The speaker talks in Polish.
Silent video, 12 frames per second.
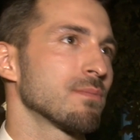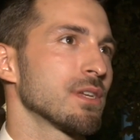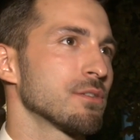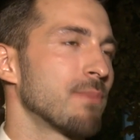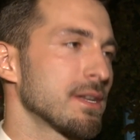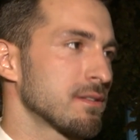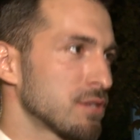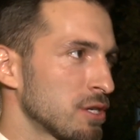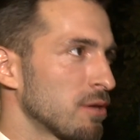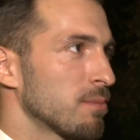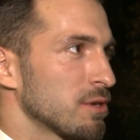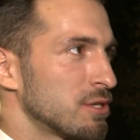też bardzo
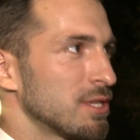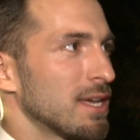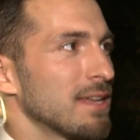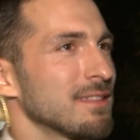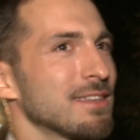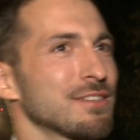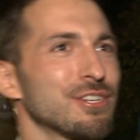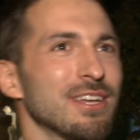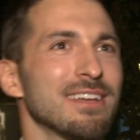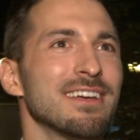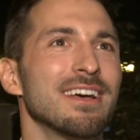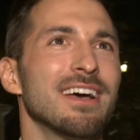zżytą rodzinę,
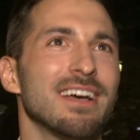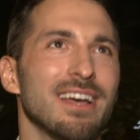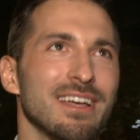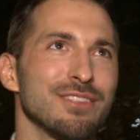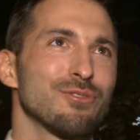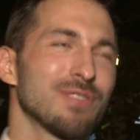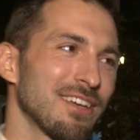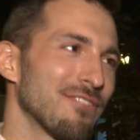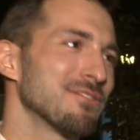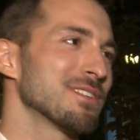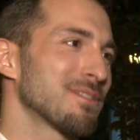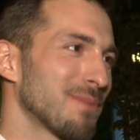także e, tutaj
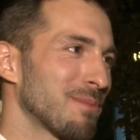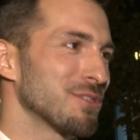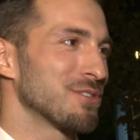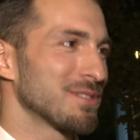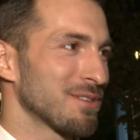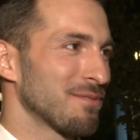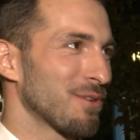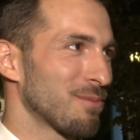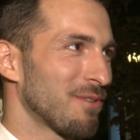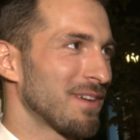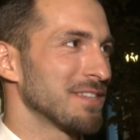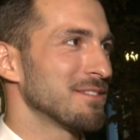oni są na bieżąco
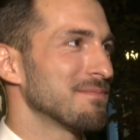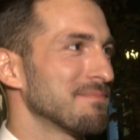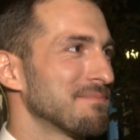informowani.